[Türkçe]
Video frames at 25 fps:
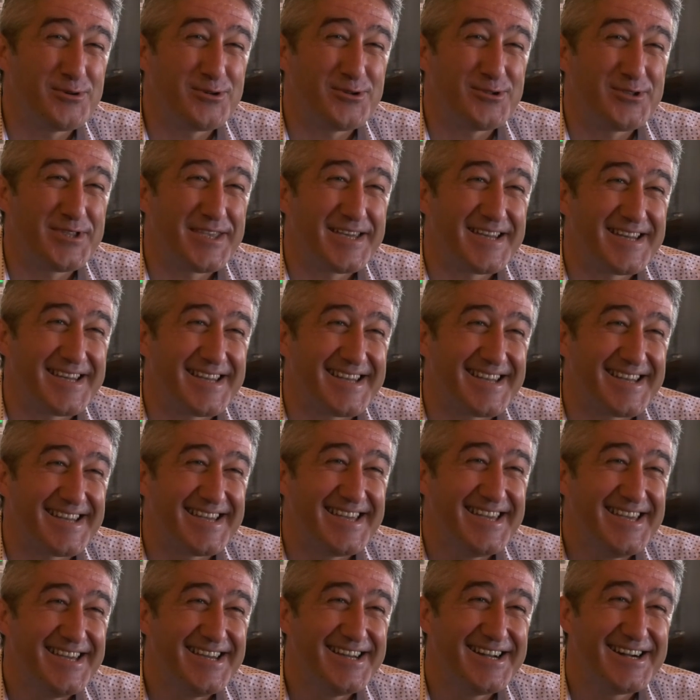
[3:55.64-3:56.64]
Bunun da
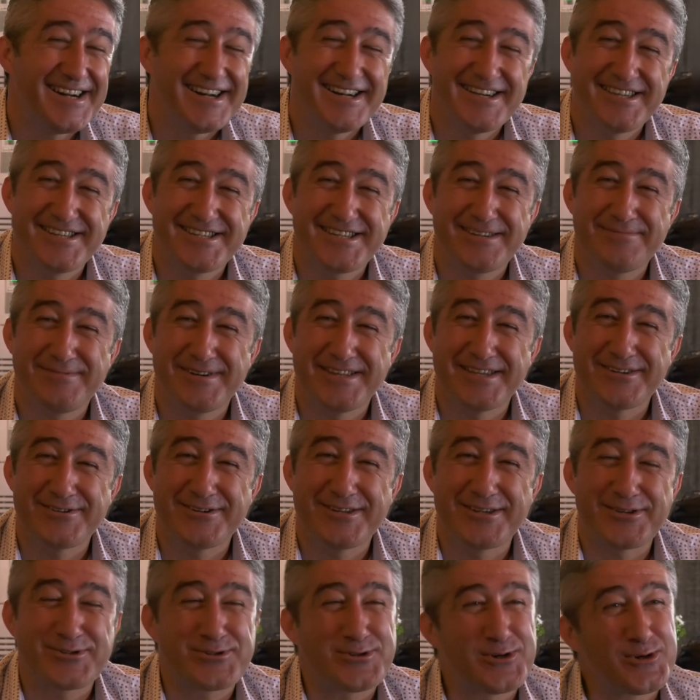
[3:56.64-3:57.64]
ayrıca bana
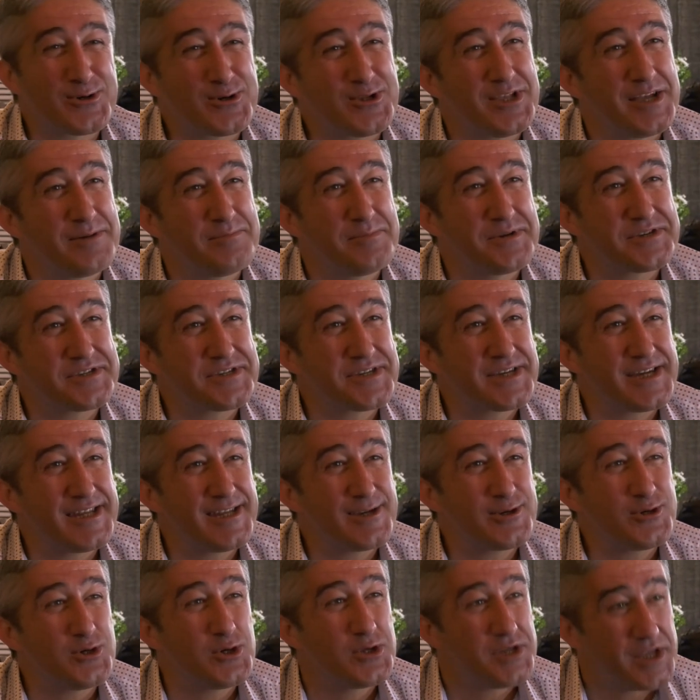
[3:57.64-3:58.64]
göre sorgulanması
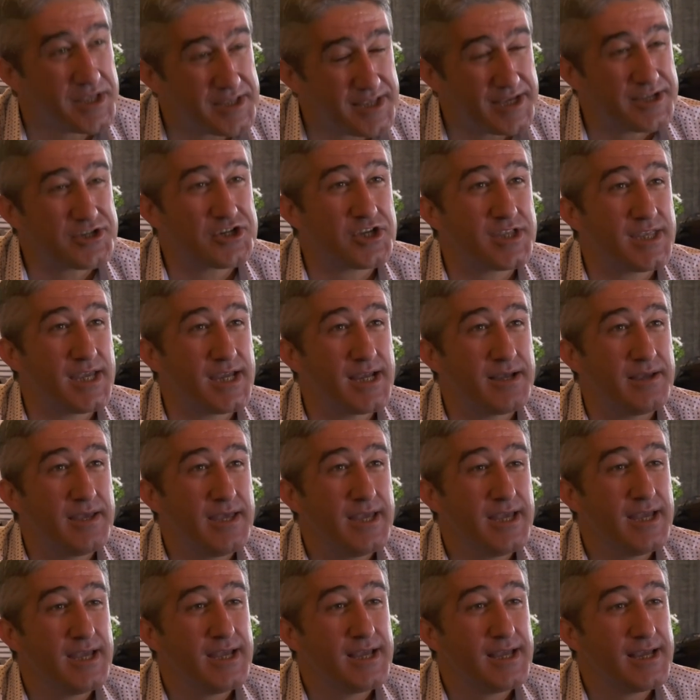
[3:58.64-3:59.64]
gerekiyor. Neticede
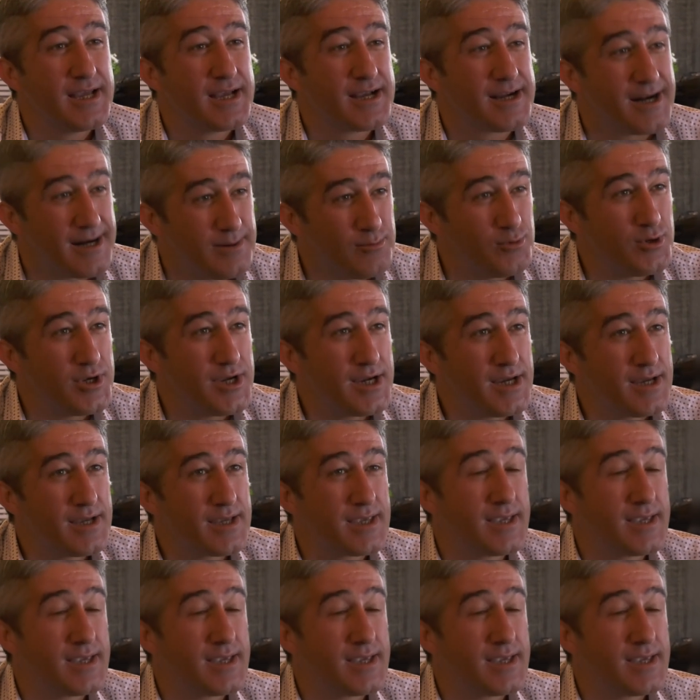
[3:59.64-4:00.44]
kamuya